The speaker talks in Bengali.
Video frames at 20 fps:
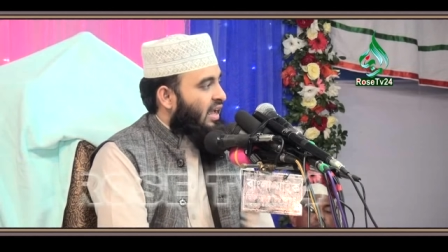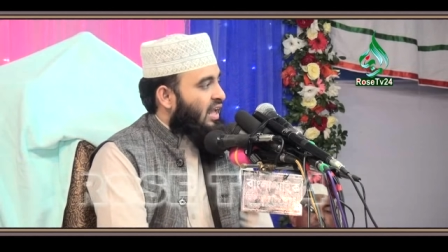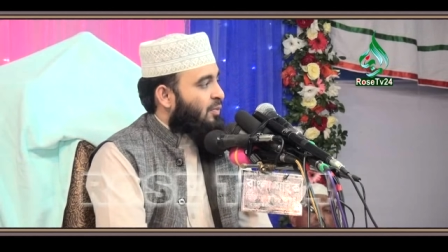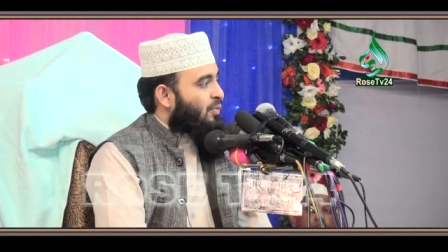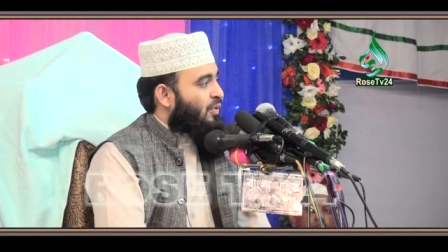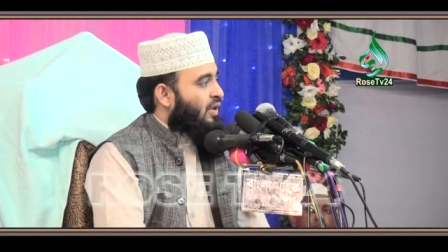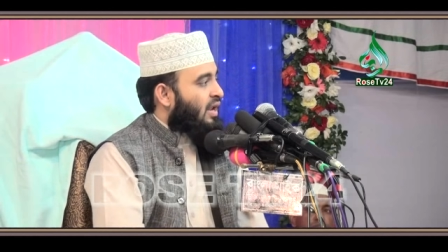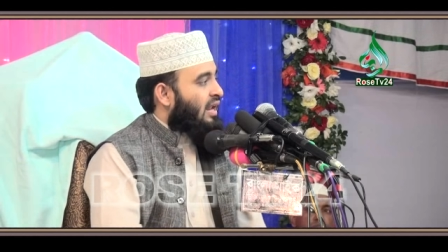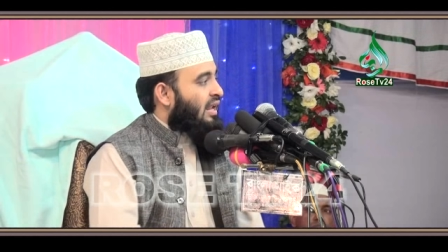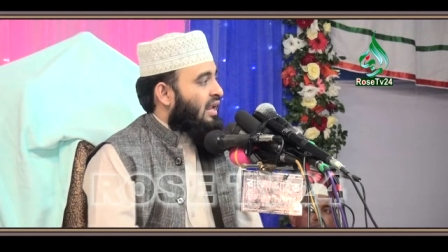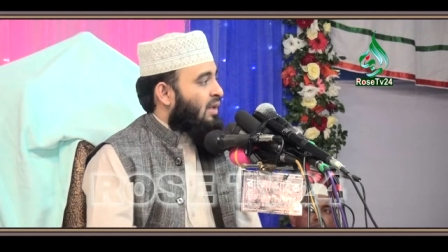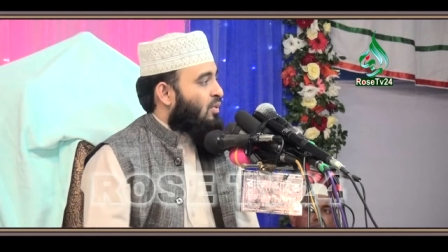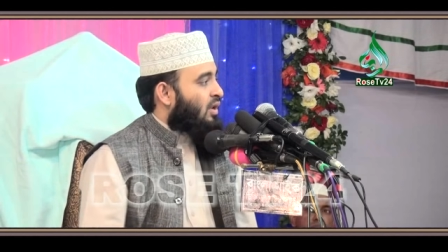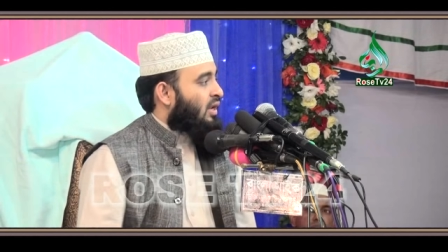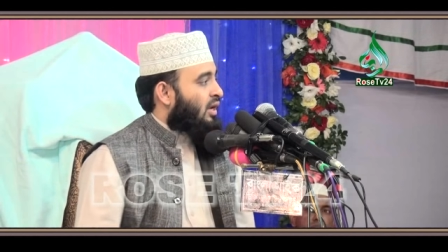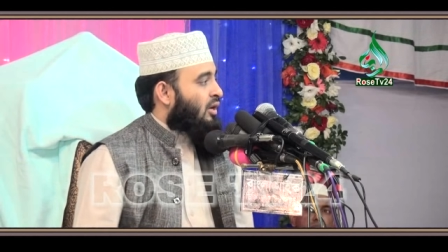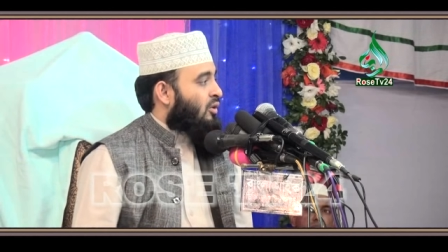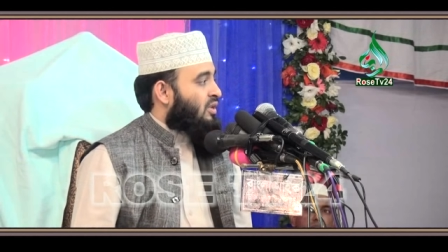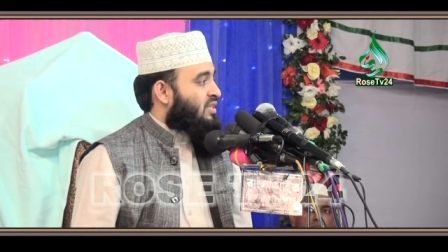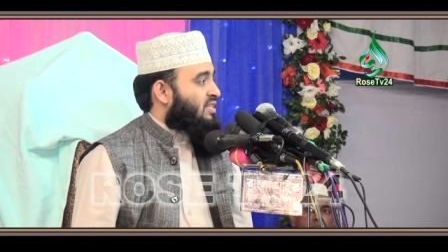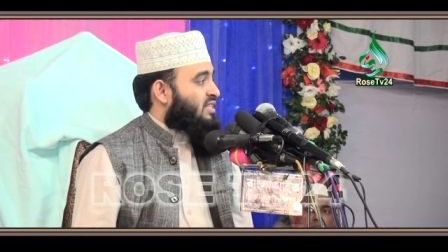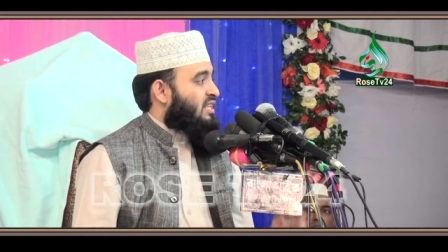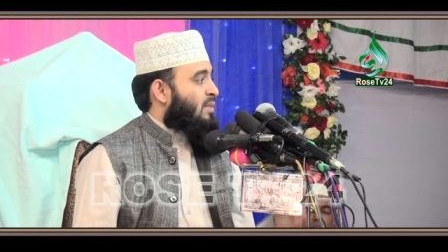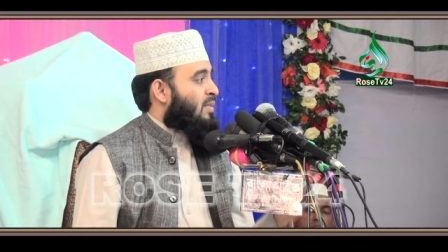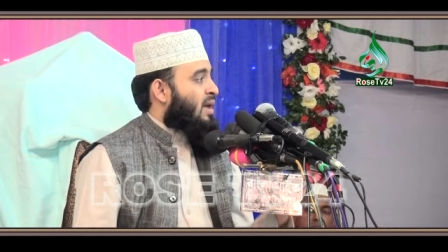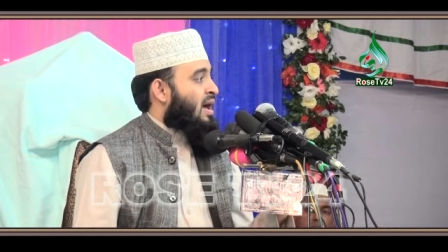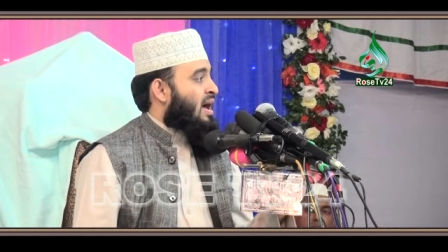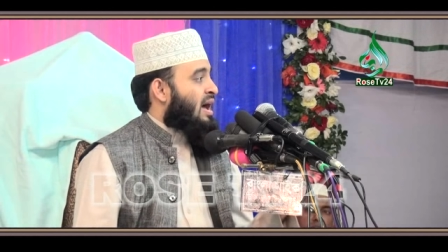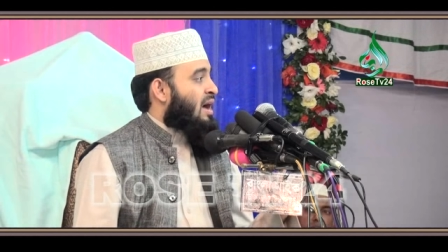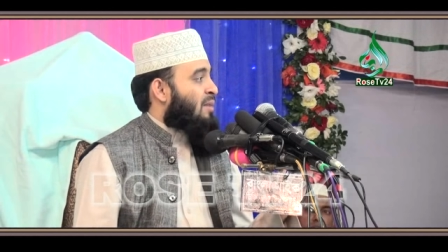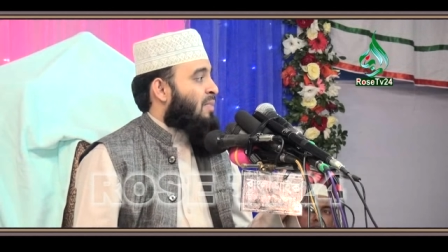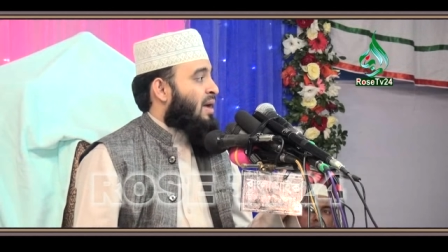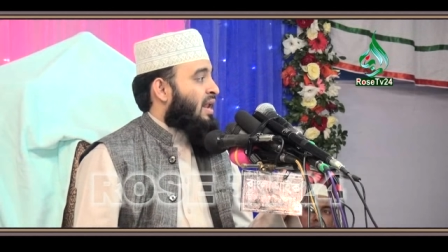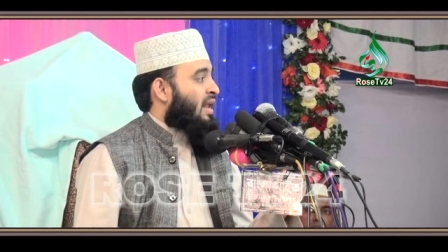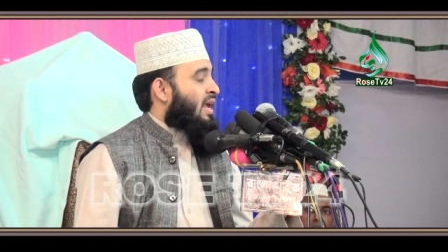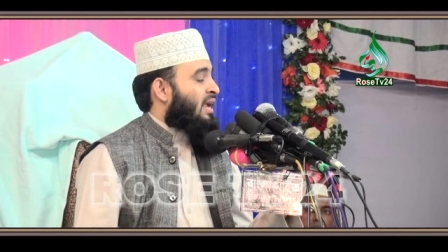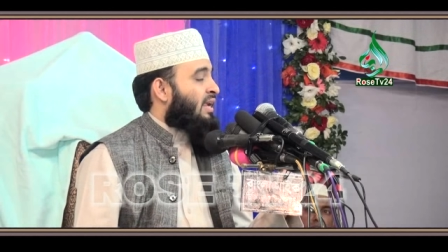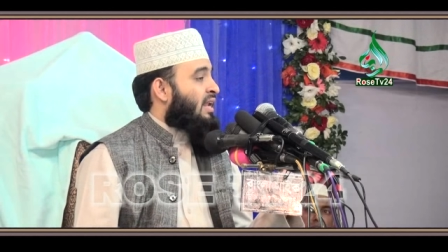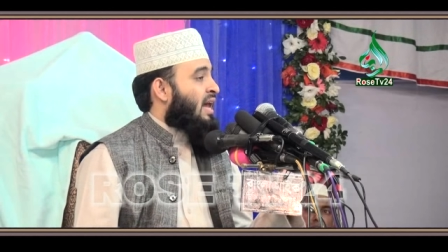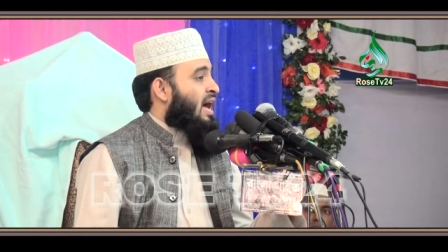এরপর আল্লাহ বললেন ও সামা
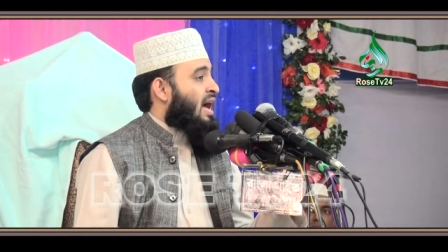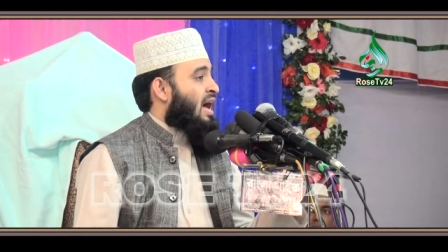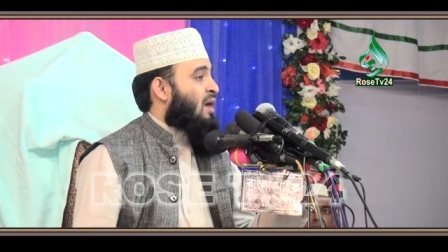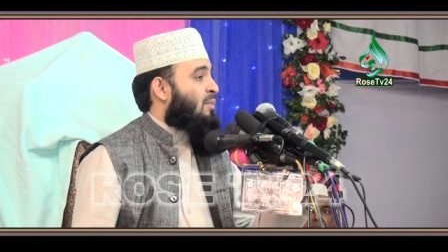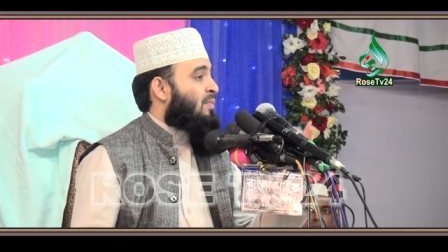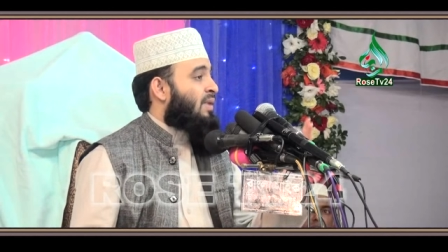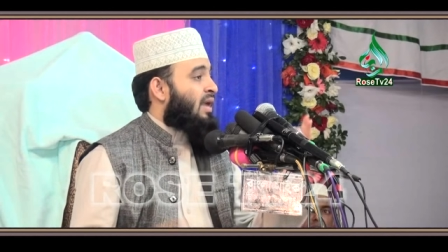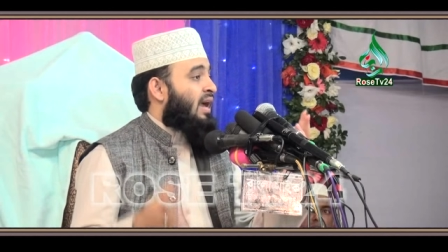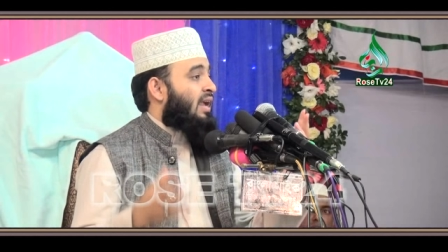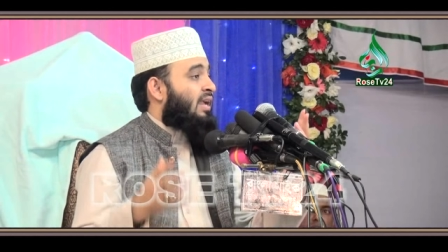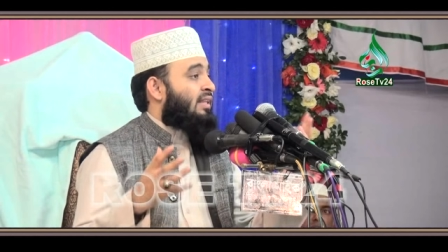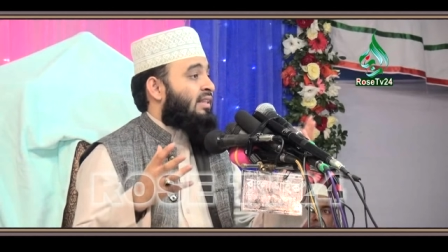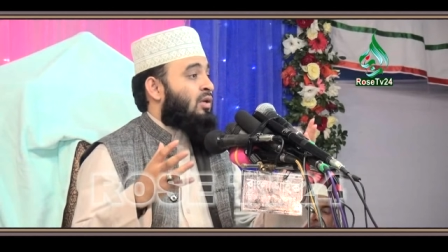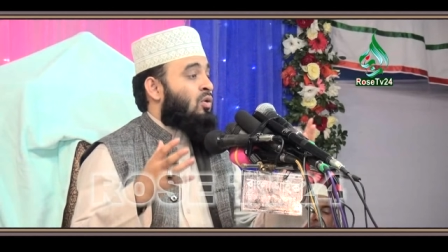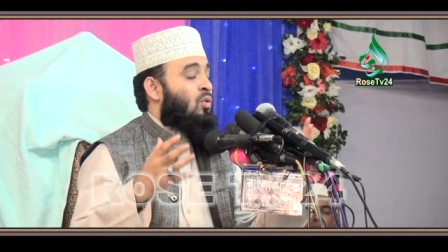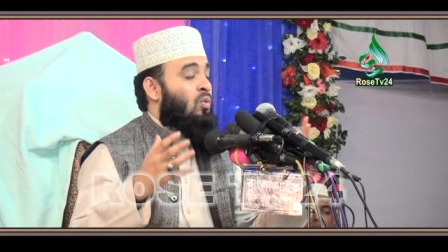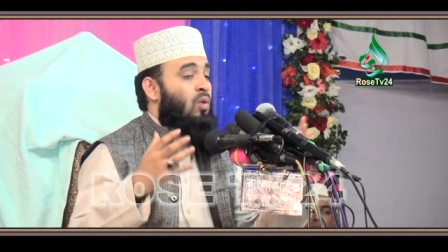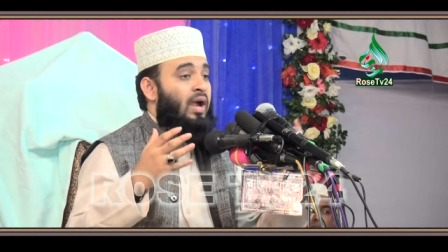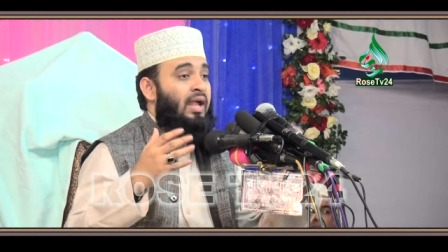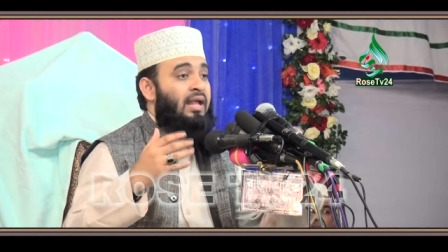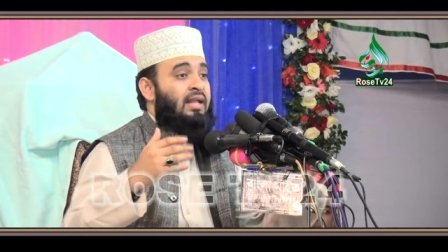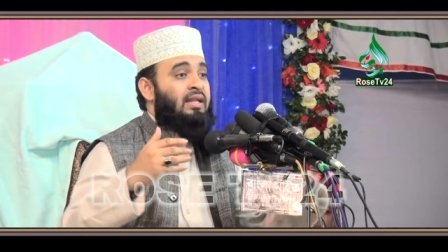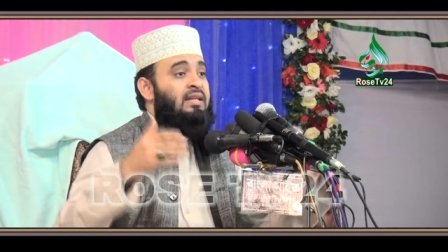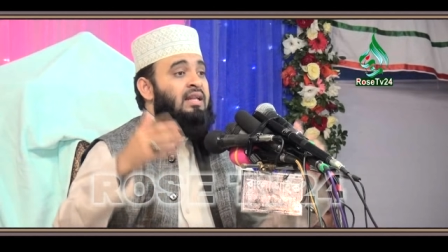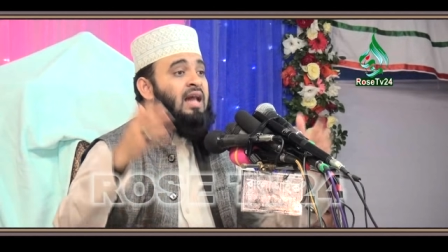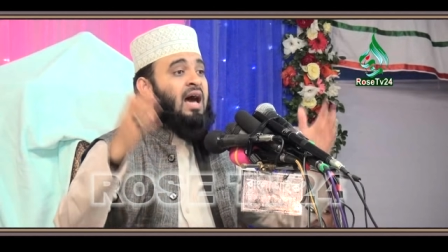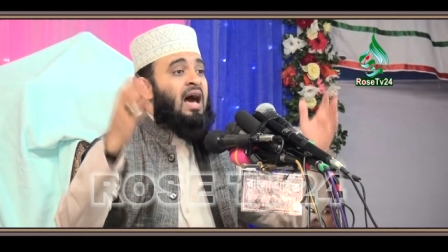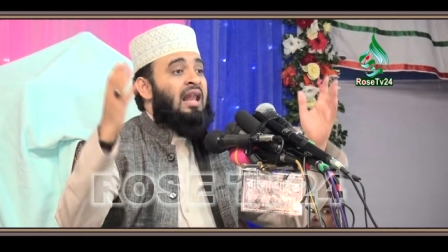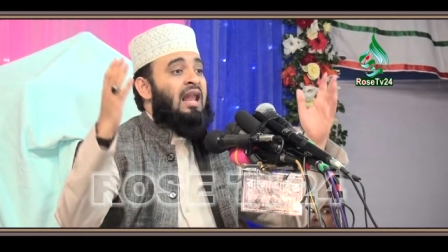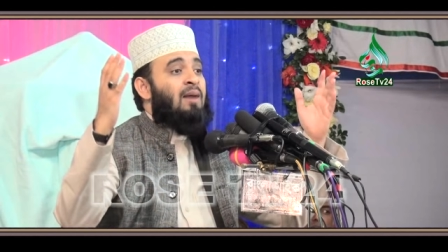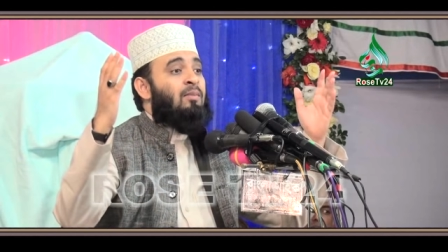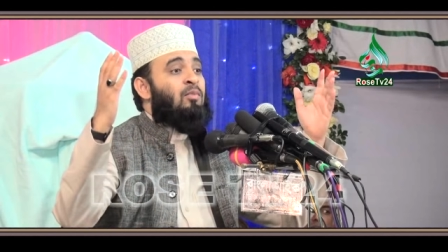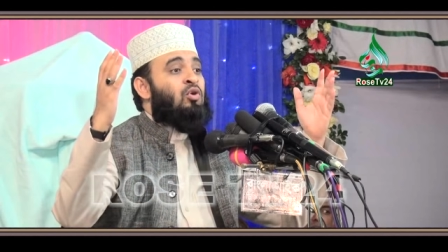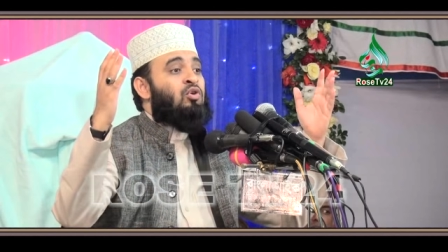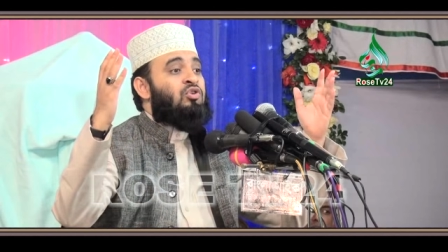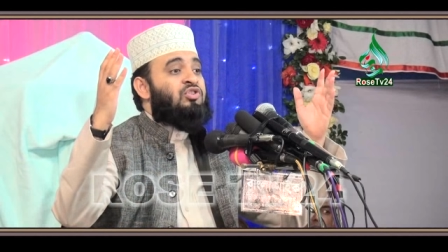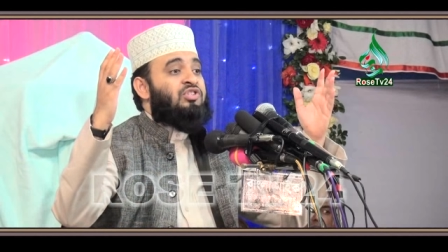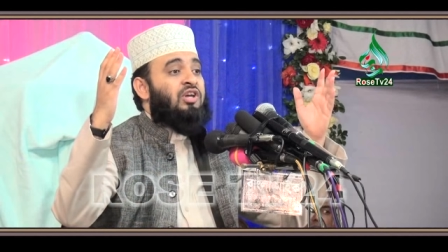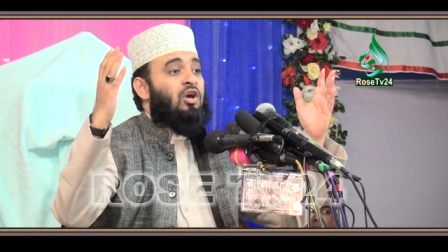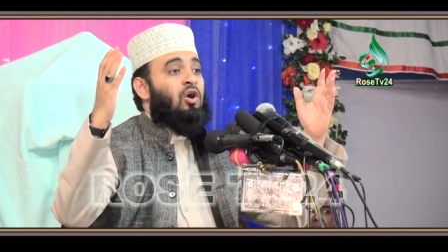বানাইনা হাবি আইদি ওয়া ইন্না
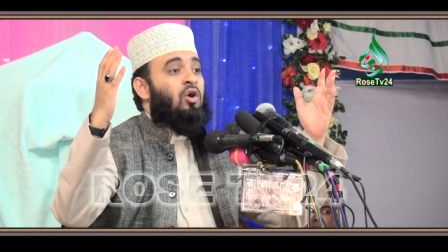লামু